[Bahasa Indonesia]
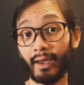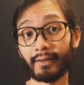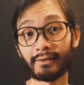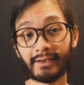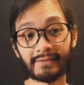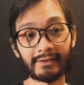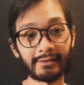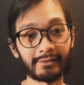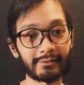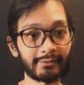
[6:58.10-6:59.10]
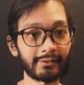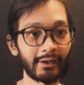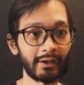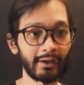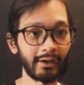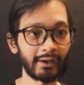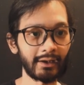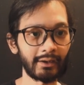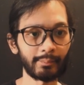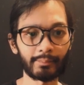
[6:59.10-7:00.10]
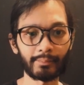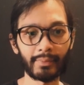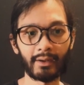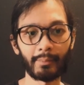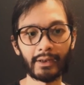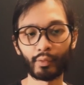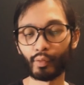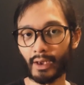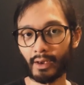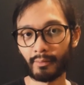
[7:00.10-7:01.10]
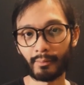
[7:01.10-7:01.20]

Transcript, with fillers: I think that's it. Uh, ini pendapat gue